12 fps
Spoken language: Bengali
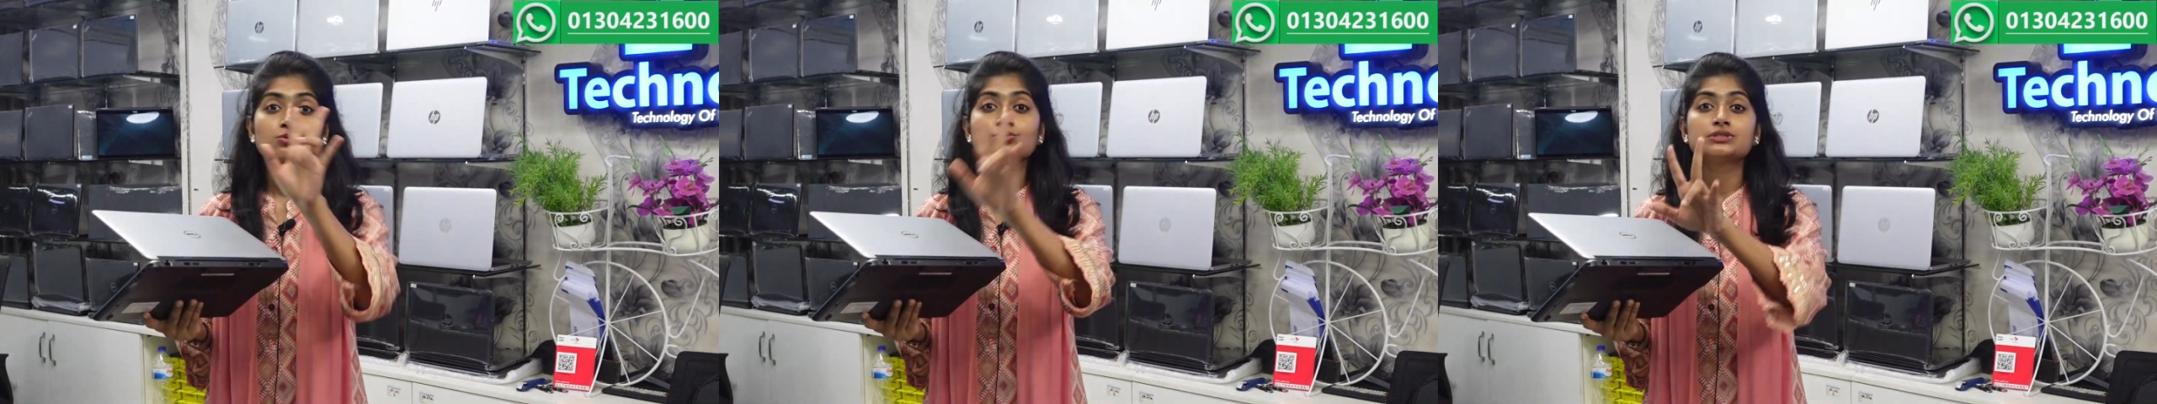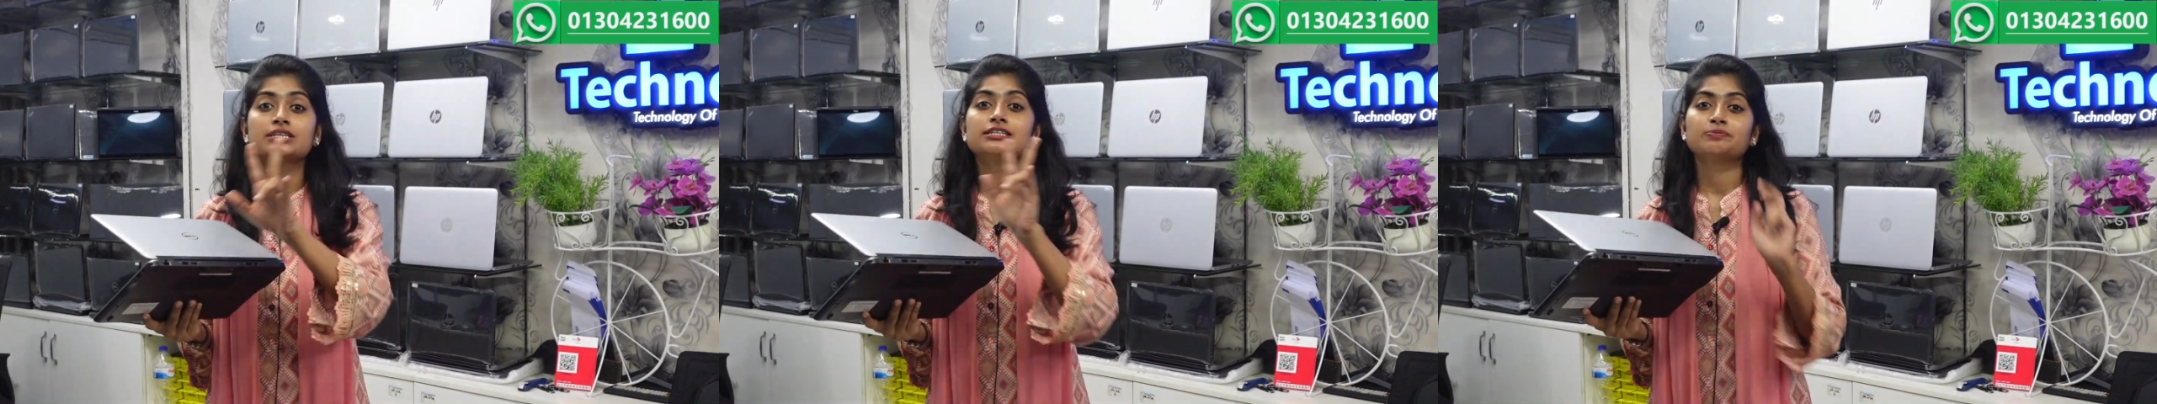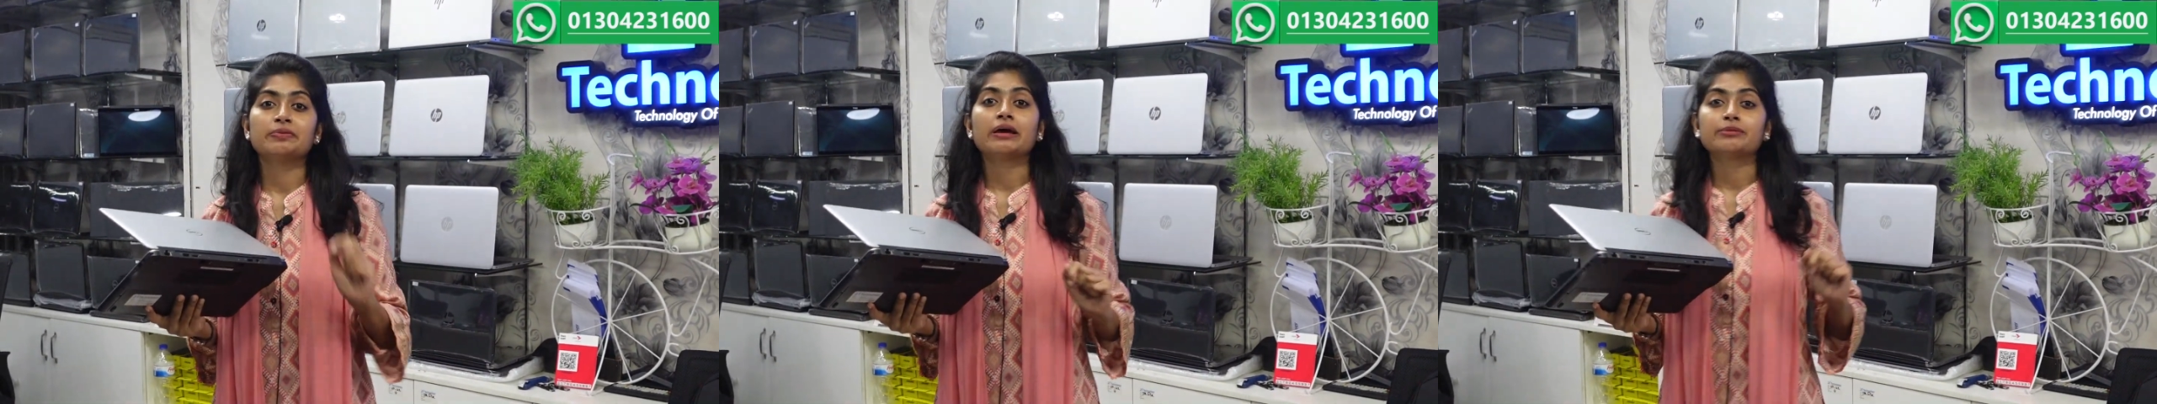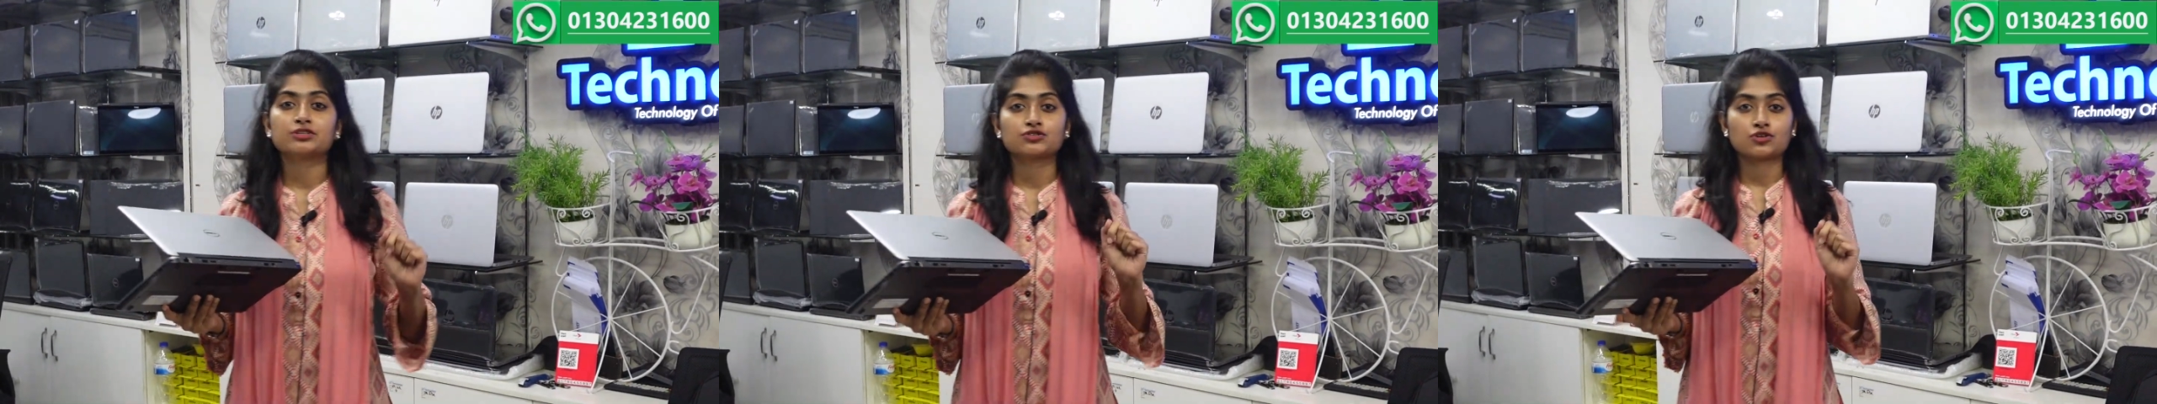দুইটা ডিসপ্লে
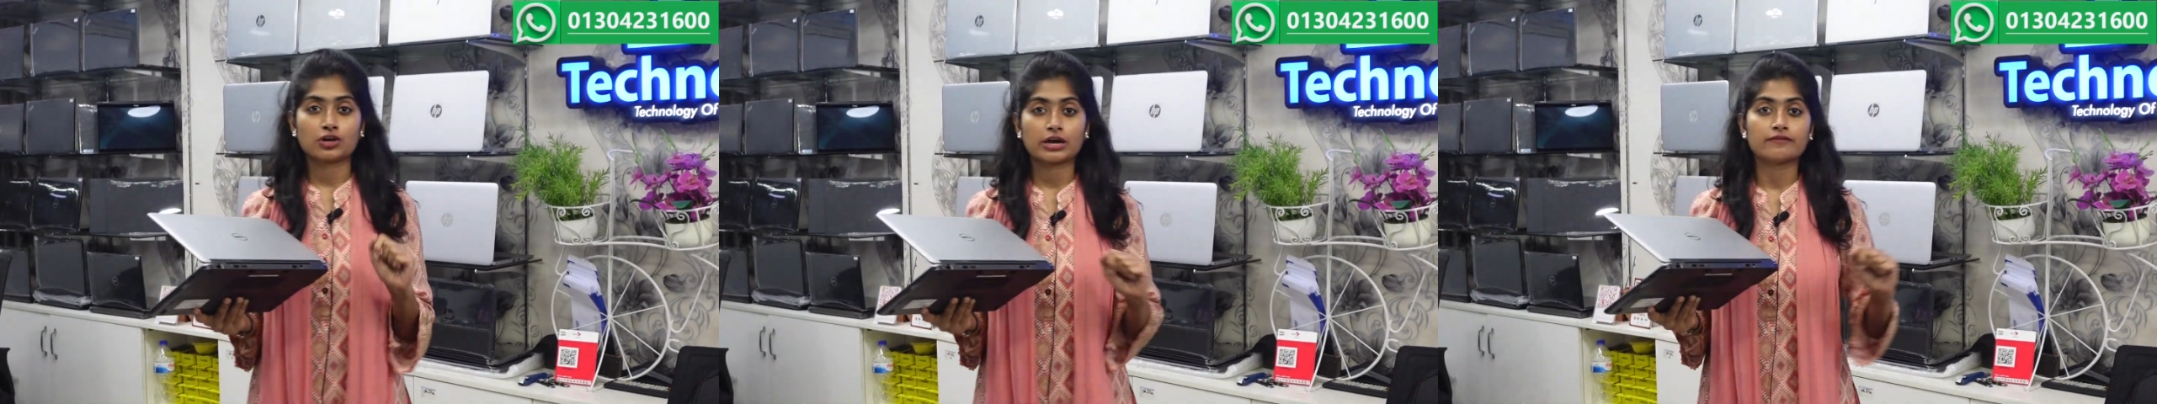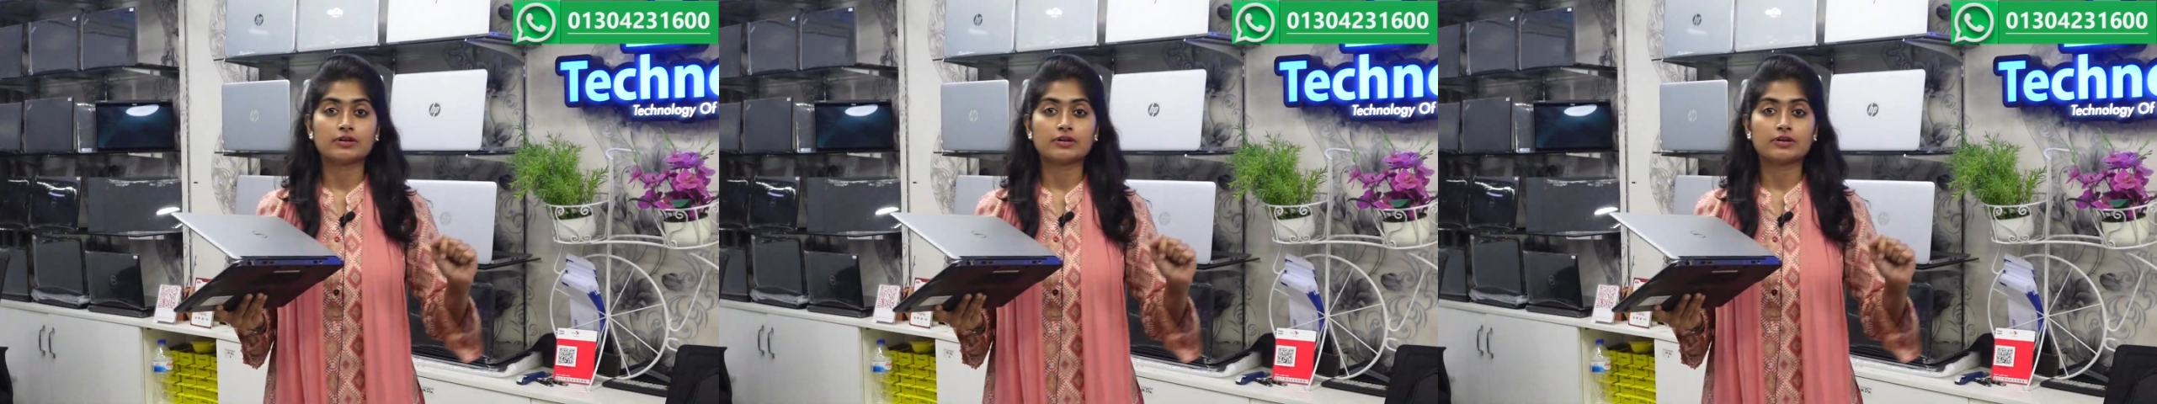আমাদের স্টকে